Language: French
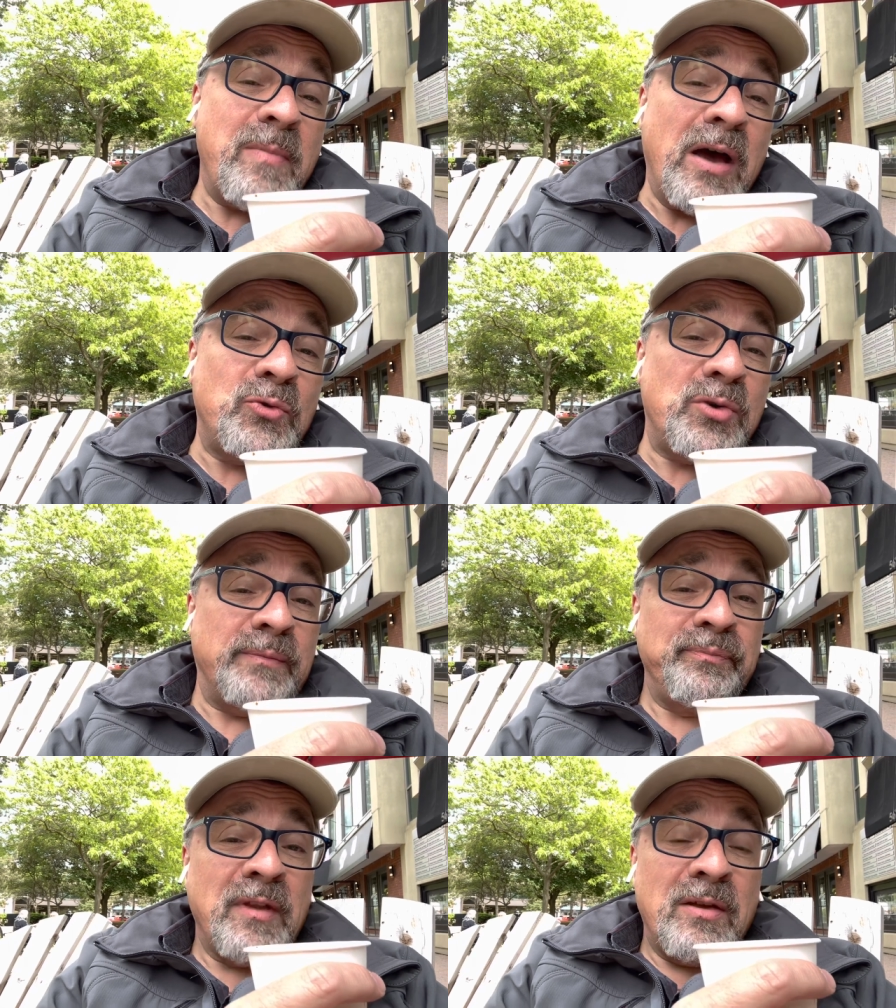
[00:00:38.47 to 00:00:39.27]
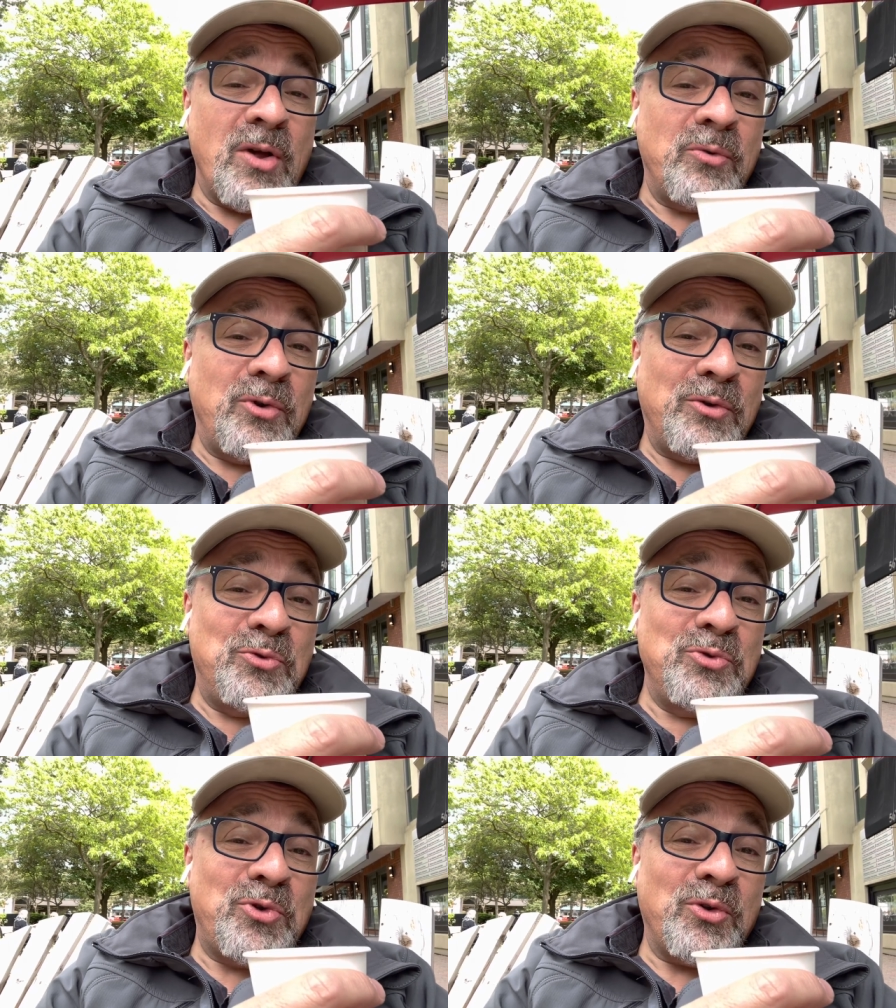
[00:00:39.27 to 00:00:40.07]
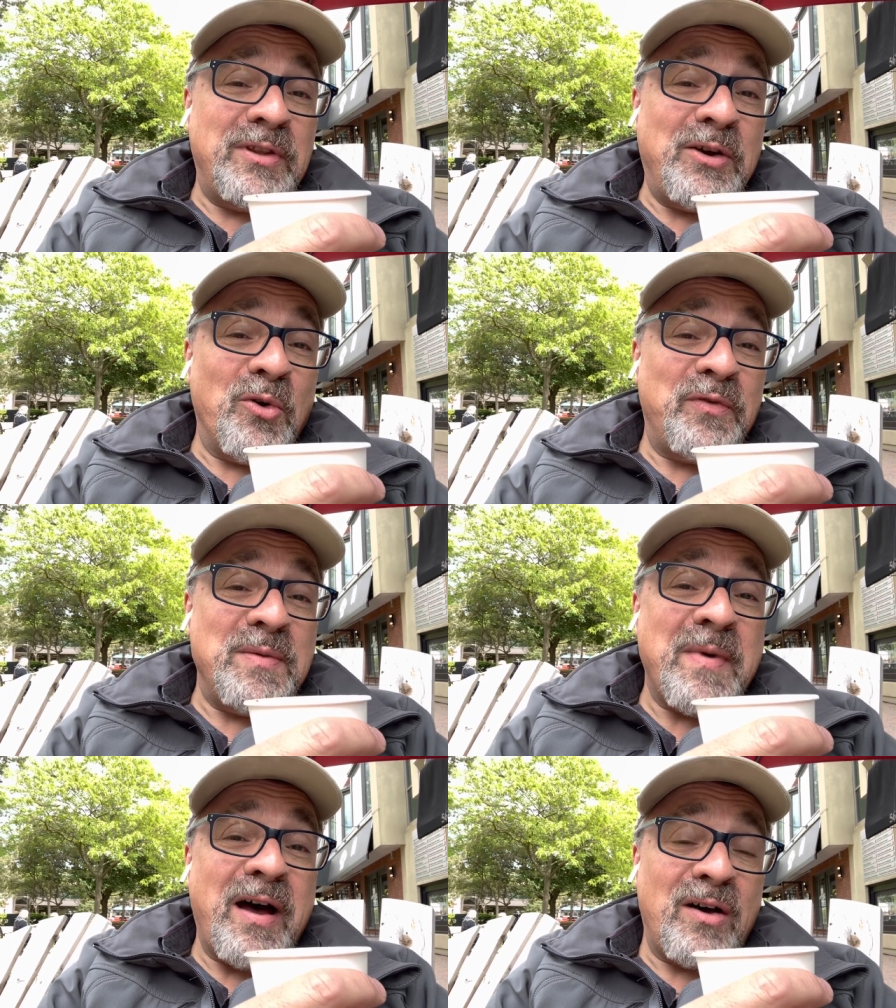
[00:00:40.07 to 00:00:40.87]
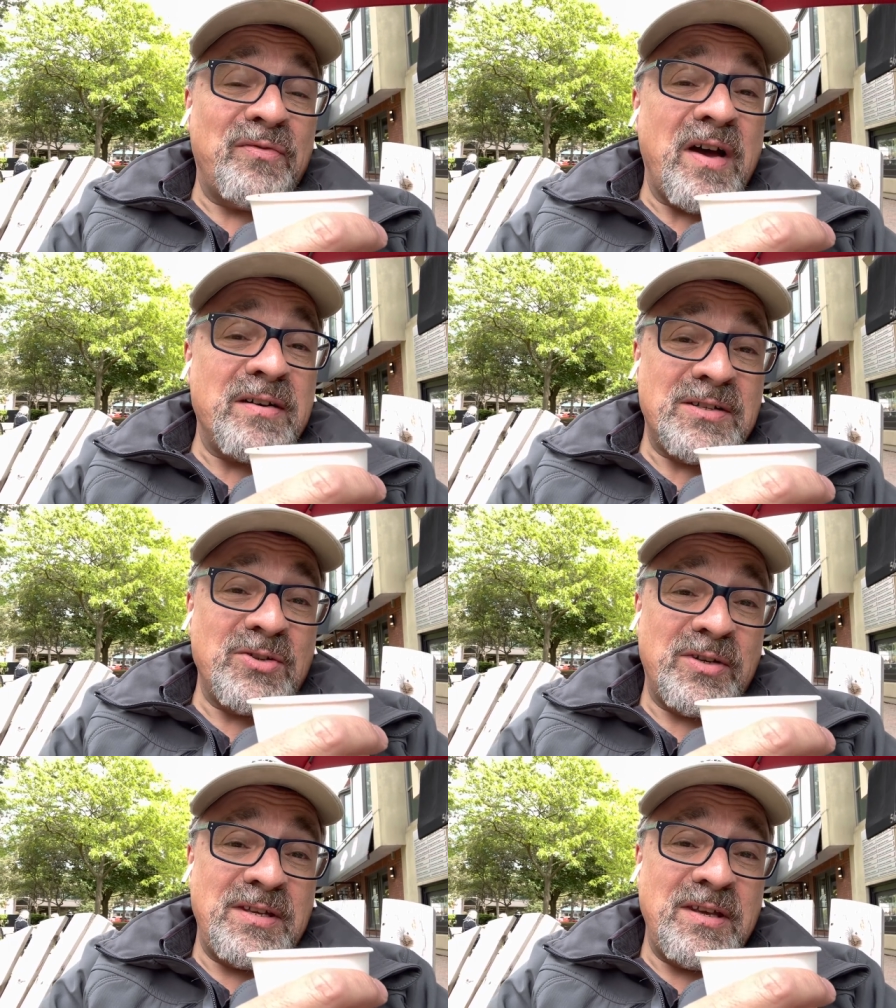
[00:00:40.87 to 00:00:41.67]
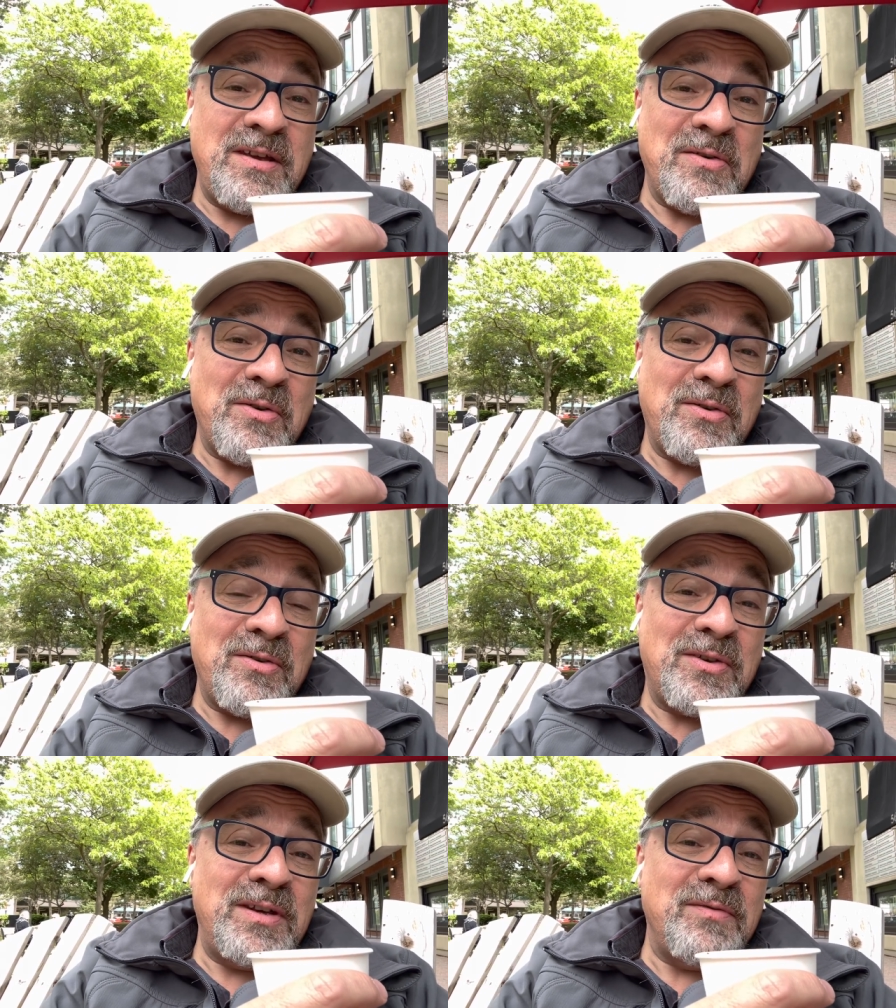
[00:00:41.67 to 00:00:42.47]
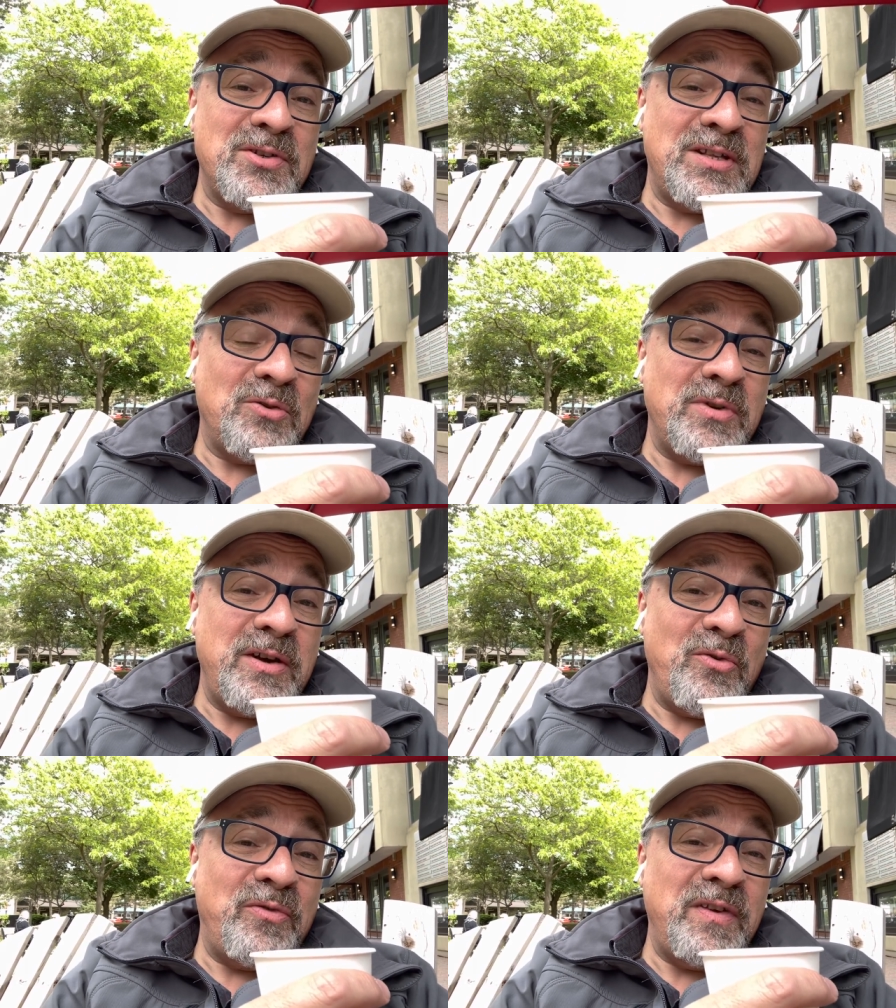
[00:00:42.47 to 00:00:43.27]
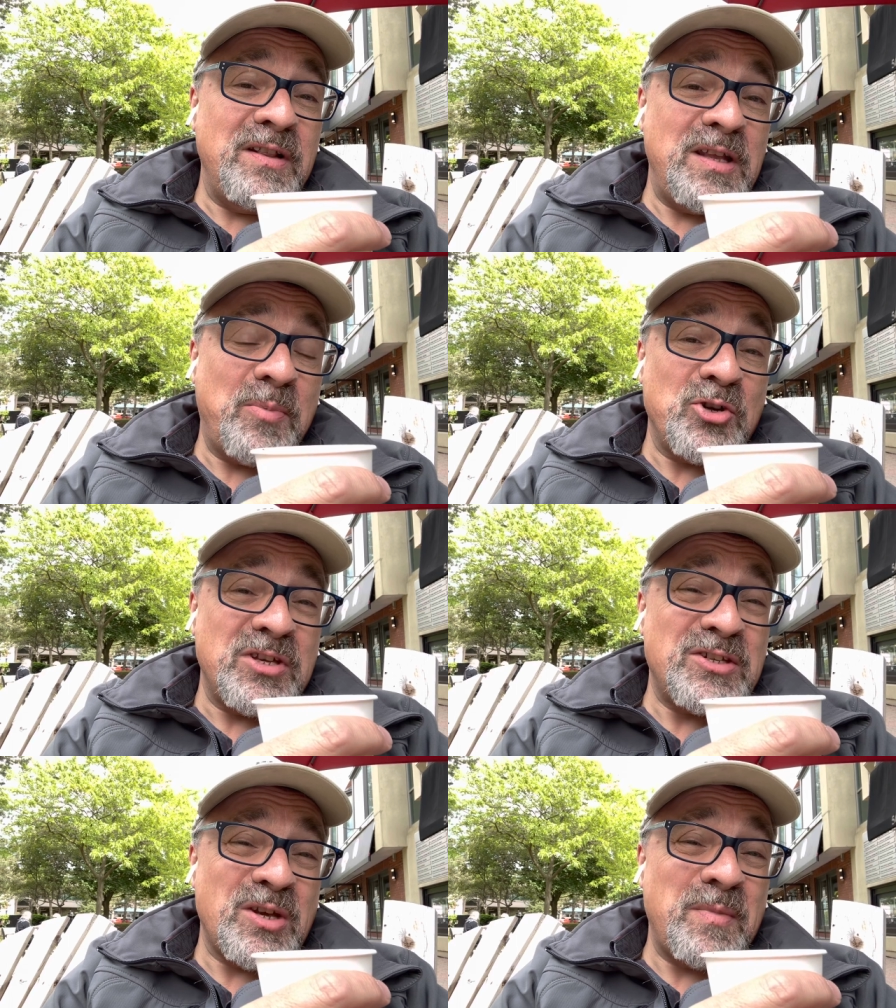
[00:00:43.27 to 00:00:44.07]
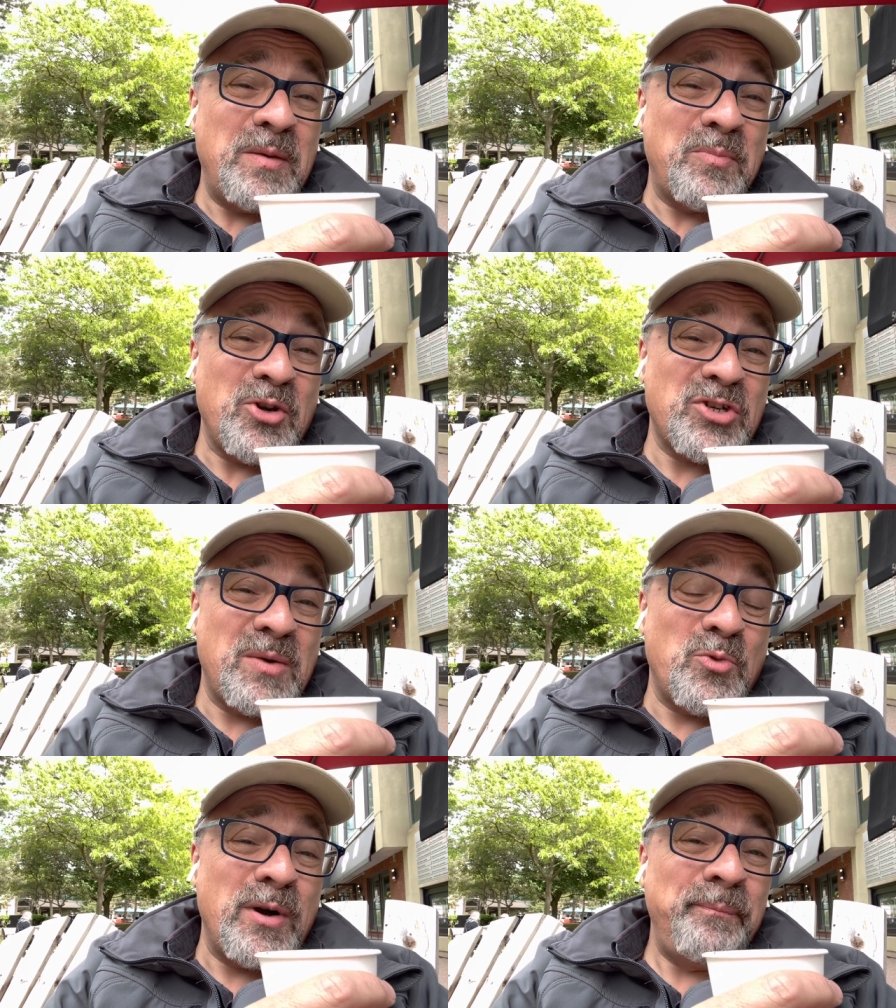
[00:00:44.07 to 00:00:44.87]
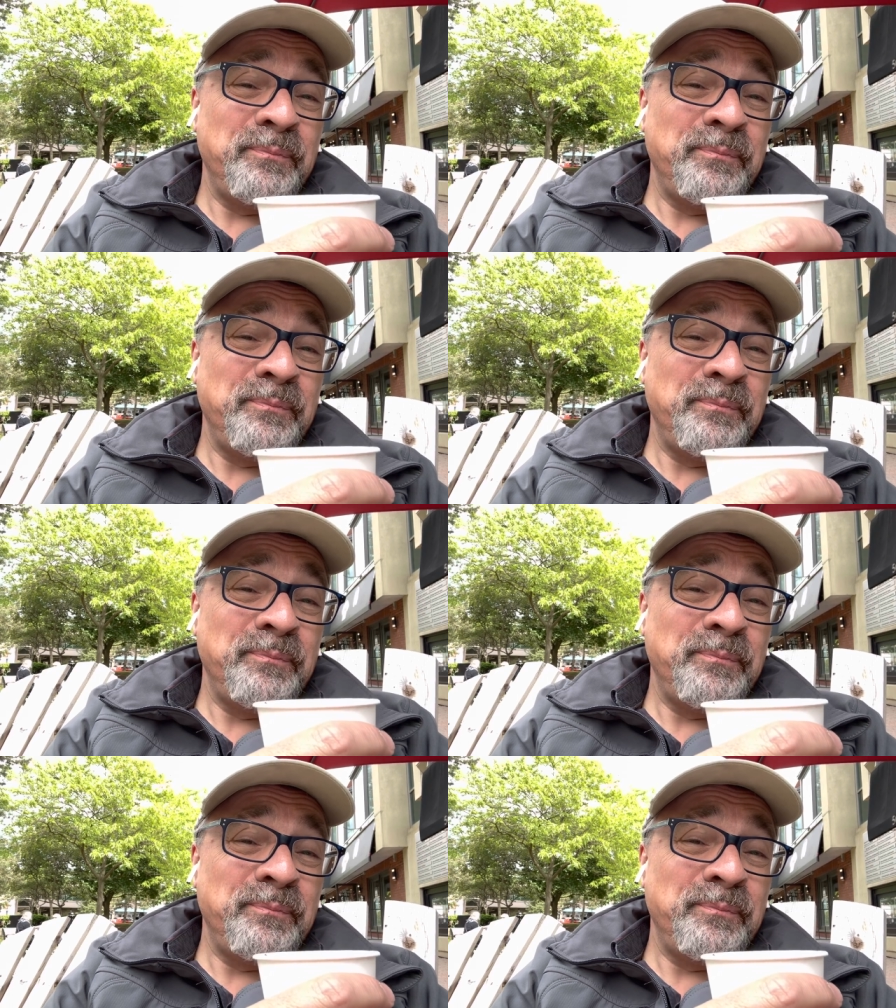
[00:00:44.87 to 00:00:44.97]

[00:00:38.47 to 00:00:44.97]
Mais ben, en tout cas, donc tout un déconfinement en phase là, qui, qui va se dérouler au fil des prochaines semaines, prochains mois.